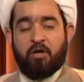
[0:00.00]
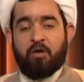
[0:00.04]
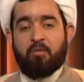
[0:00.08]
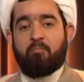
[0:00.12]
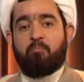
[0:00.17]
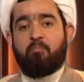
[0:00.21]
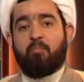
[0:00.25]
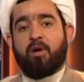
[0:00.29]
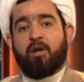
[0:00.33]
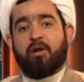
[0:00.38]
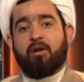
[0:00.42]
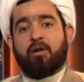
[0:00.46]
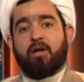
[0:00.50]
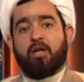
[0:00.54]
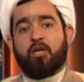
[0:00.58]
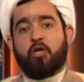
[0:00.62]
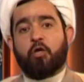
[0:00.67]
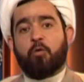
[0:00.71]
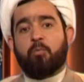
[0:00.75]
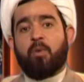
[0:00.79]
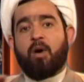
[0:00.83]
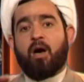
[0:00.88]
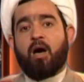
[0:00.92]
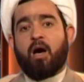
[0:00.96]
من
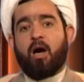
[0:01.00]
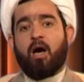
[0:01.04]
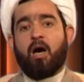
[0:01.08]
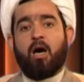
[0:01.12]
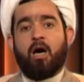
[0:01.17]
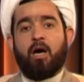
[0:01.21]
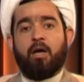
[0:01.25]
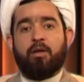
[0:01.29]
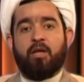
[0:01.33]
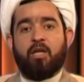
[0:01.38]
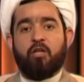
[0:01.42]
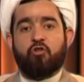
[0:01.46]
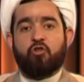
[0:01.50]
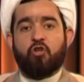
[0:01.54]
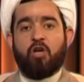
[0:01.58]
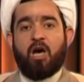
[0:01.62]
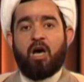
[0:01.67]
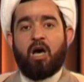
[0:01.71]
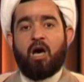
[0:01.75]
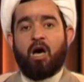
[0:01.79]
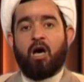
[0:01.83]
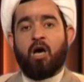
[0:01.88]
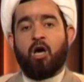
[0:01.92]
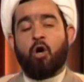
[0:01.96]
ركبها
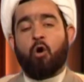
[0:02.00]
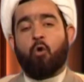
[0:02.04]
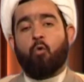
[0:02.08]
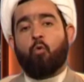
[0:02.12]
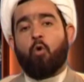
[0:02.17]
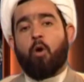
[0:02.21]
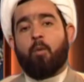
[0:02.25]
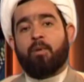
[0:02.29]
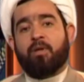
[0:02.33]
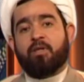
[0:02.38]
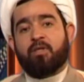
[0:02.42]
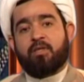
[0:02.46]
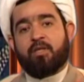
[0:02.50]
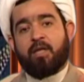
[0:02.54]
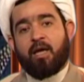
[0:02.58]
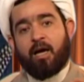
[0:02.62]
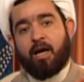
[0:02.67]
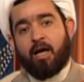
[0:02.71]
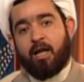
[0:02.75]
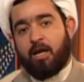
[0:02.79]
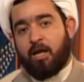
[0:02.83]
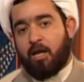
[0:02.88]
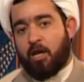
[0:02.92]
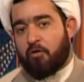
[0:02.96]
نجا ومن
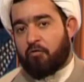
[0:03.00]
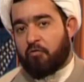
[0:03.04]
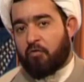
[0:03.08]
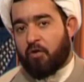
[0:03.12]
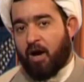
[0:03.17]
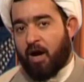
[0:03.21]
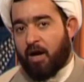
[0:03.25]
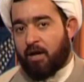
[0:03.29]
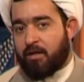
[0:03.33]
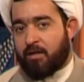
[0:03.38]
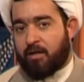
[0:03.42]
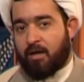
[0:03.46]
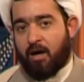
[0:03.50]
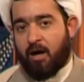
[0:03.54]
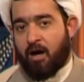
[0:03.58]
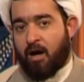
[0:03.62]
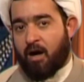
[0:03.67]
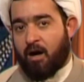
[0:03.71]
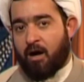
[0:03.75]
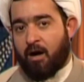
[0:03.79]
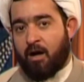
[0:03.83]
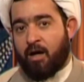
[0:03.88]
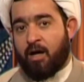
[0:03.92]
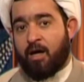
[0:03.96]
تخلف
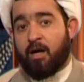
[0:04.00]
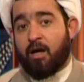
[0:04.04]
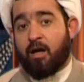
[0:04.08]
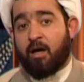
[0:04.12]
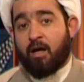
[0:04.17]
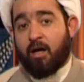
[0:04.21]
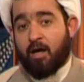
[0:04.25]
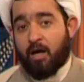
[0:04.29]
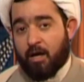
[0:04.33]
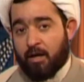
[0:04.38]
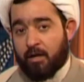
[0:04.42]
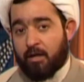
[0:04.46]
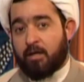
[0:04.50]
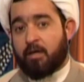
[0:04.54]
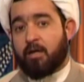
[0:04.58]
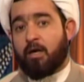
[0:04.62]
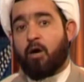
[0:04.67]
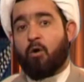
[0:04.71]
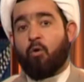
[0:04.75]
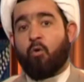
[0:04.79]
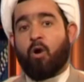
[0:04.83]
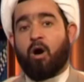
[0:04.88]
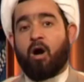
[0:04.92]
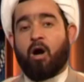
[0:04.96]
عنها غرق
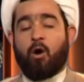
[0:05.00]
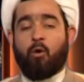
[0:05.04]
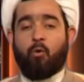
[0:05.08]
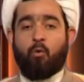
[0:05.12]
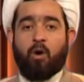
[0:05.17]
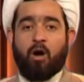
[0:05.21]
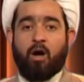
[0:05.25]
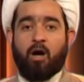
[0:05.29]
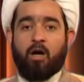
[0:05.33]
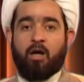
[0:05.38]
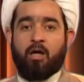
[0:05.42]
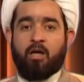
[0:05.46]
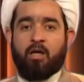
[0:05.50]
وهوى